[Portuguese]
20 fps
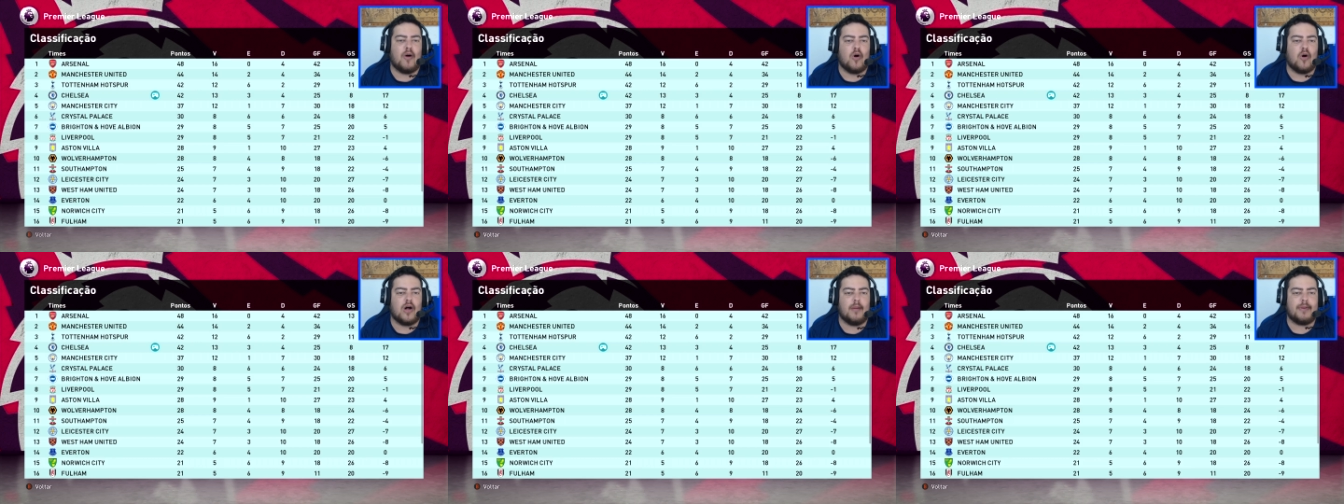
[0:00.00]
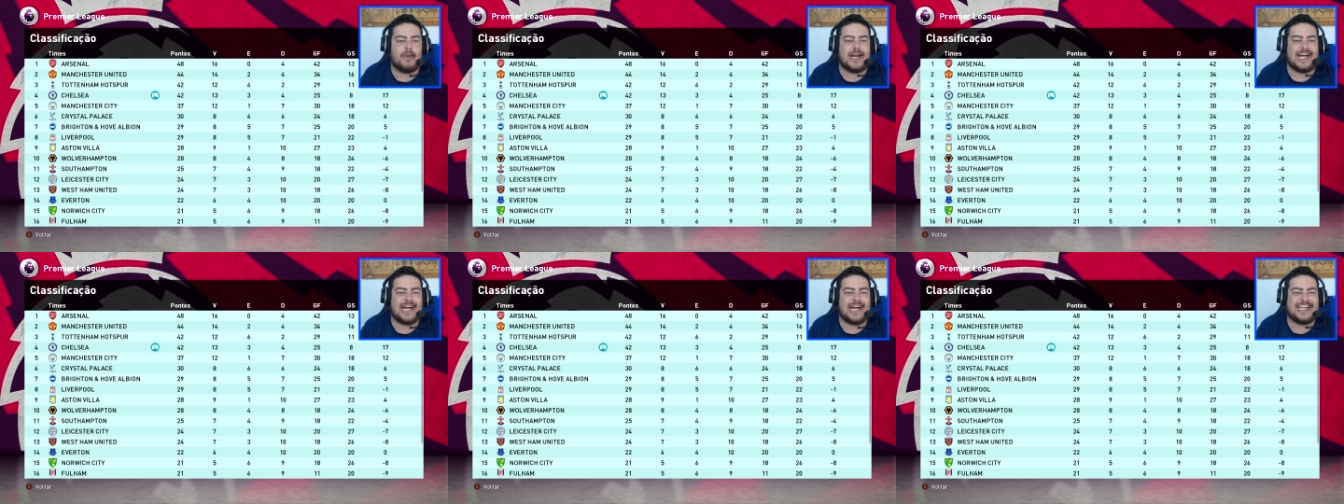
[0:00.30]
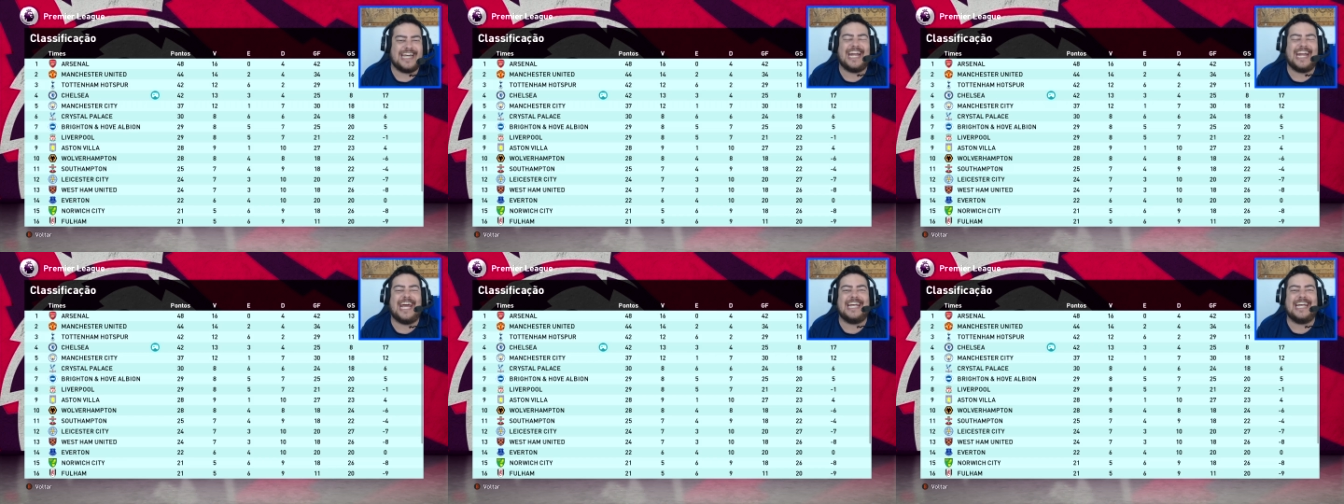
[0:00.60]
e bom
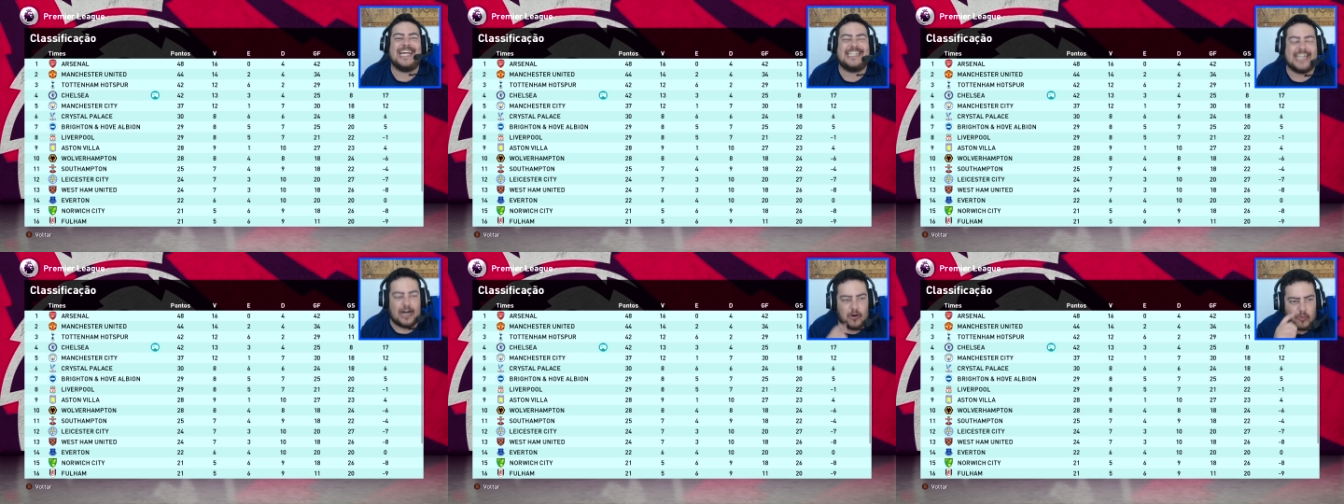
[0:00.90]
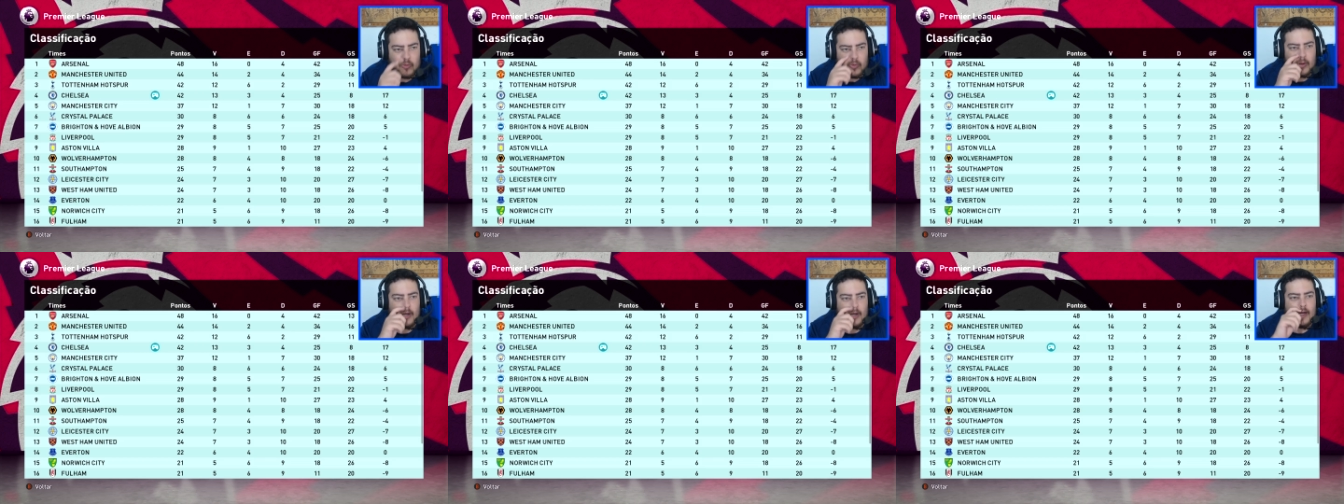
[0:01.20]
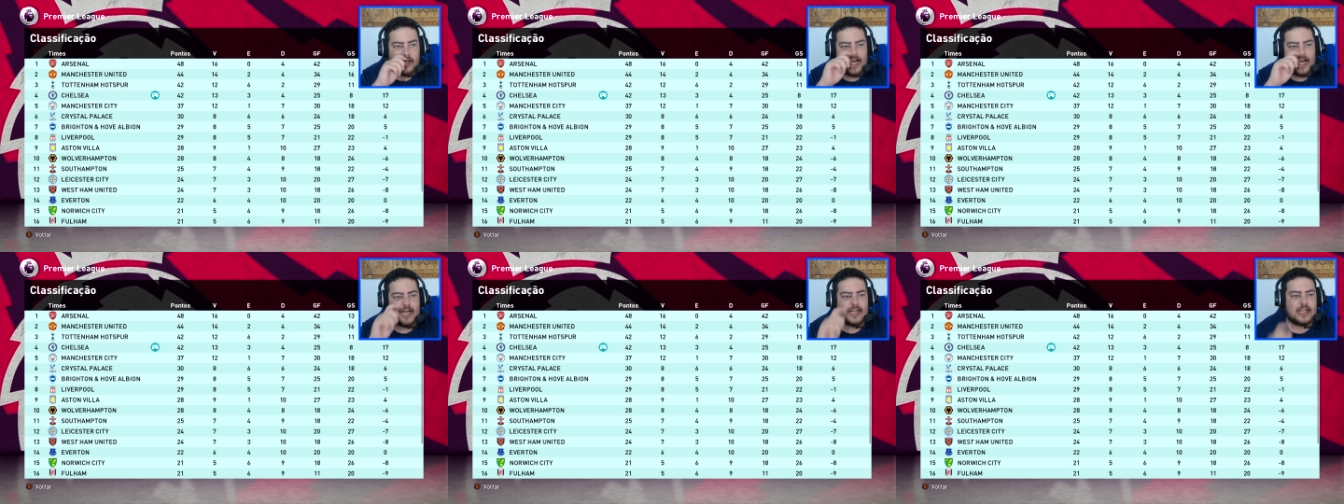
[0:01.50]
campeonato inglesão,
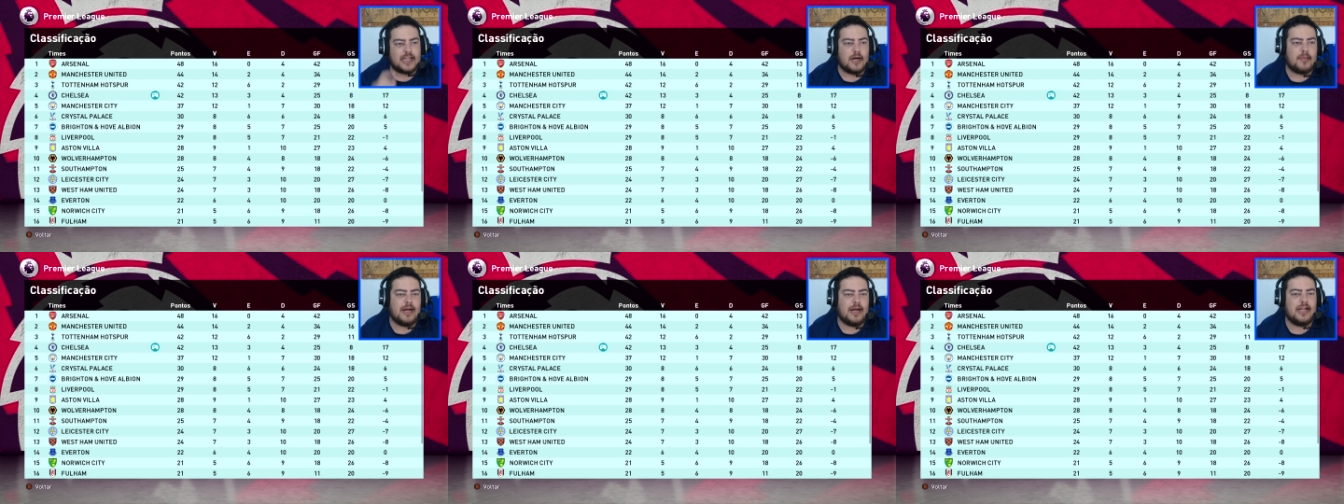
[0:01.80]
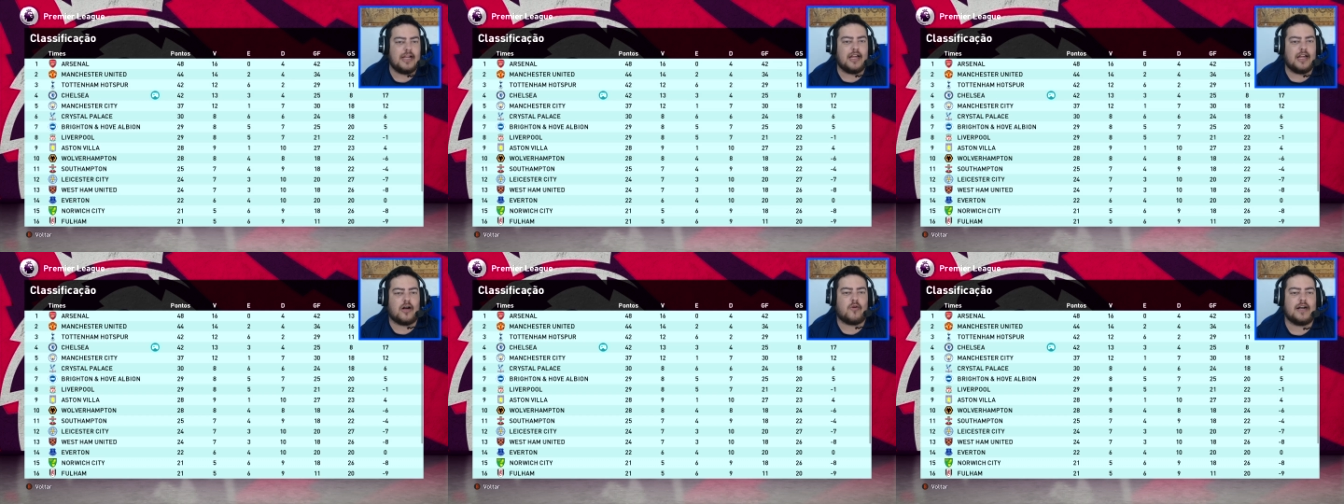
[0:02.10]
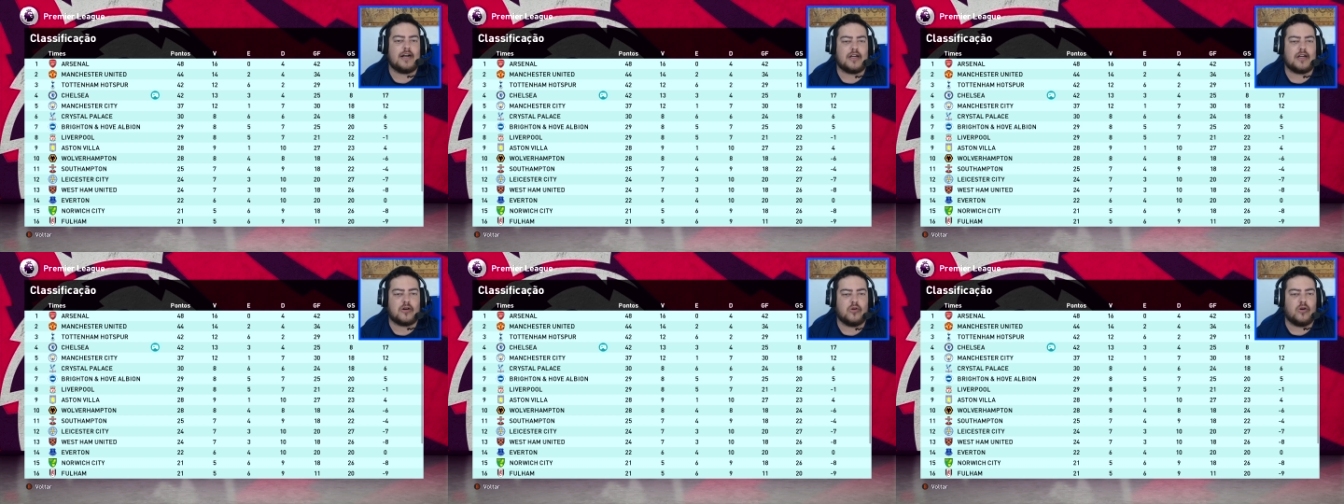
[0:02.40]
né, estamos ali na
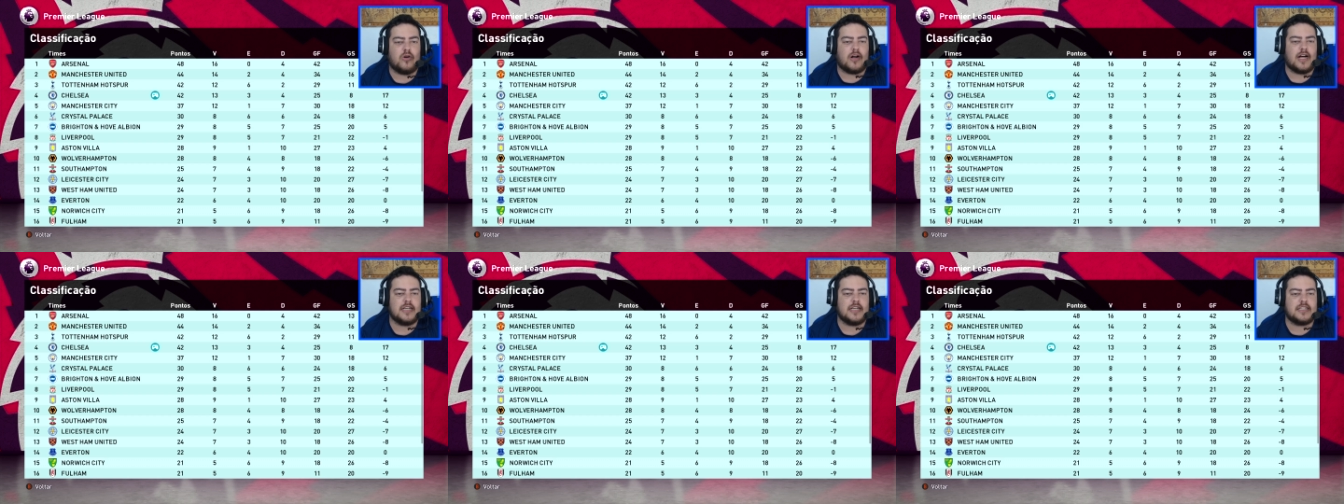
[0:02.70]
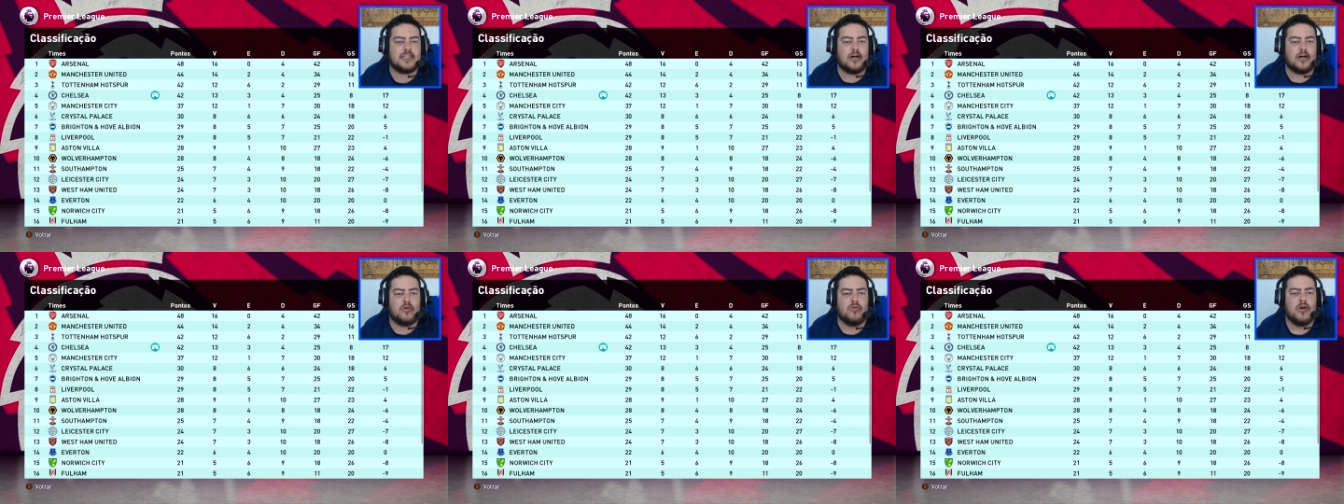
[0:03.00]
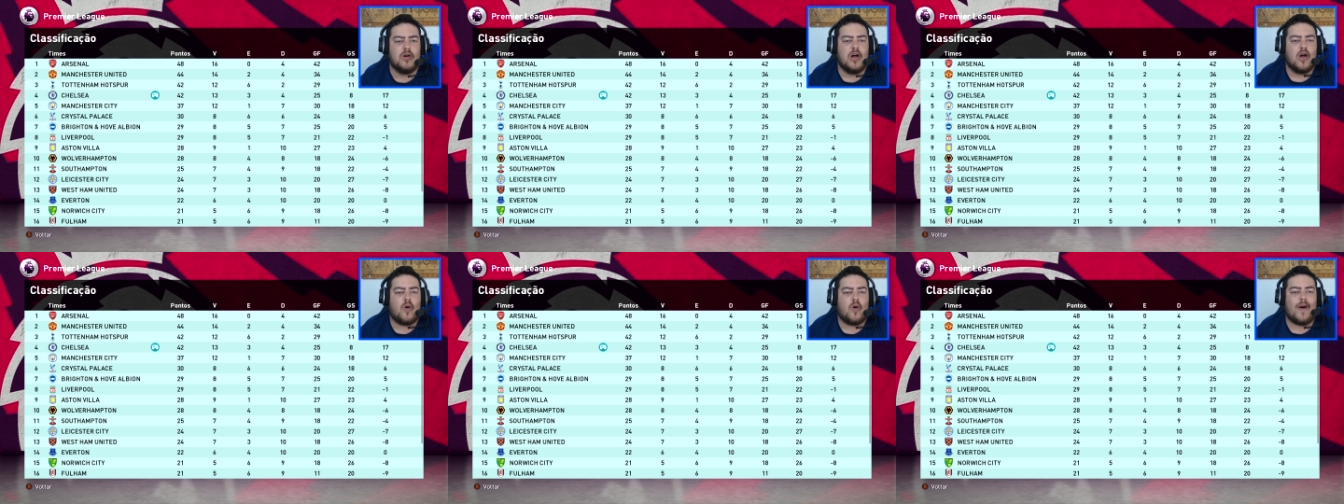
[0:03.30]
quarta colocação,